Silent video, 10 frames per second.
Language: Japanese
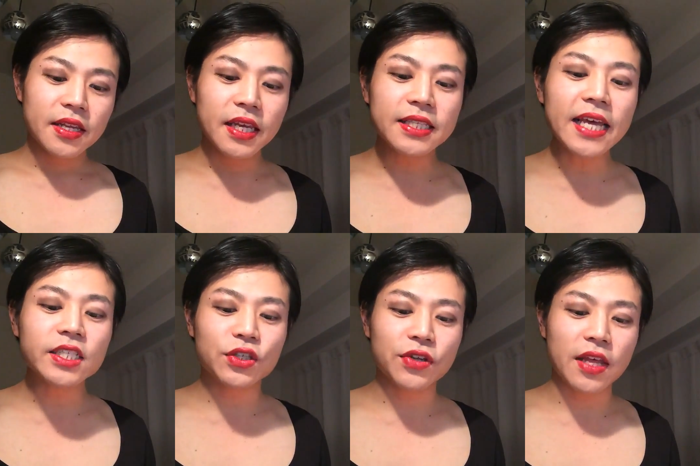
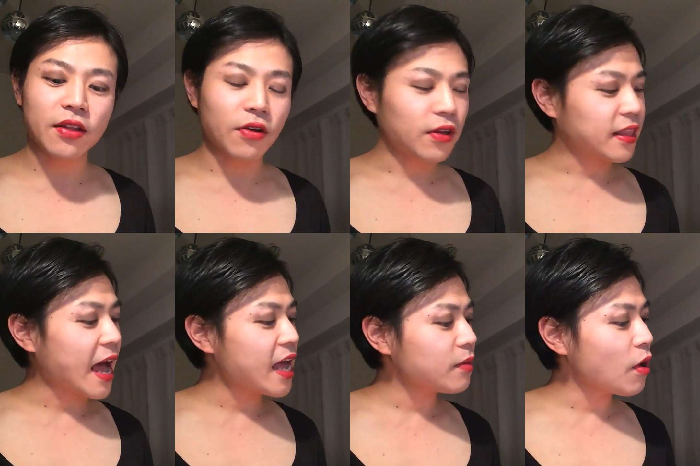2010年度
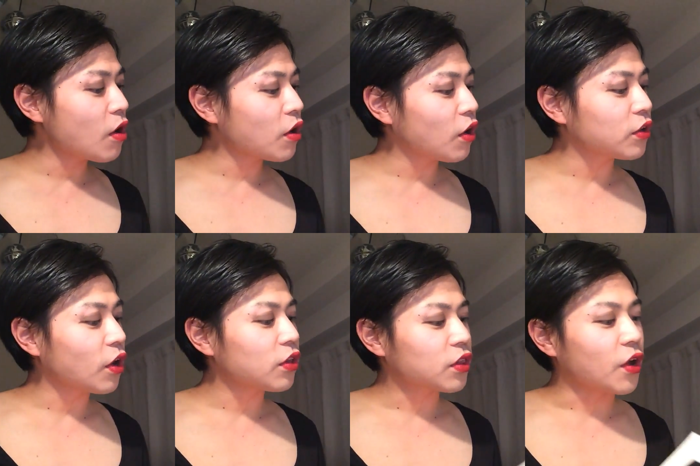大問後
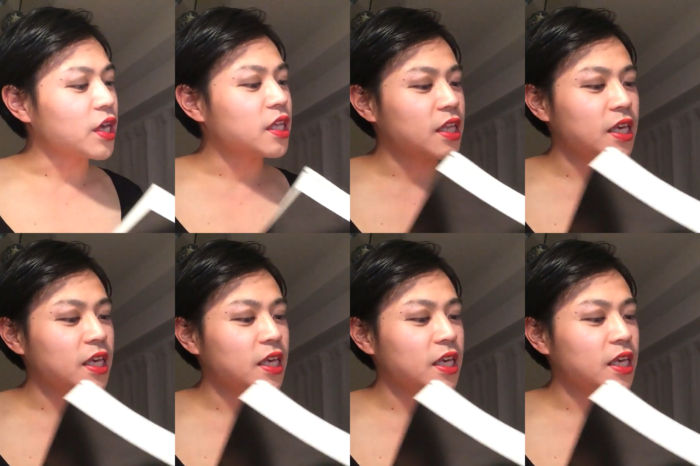の問い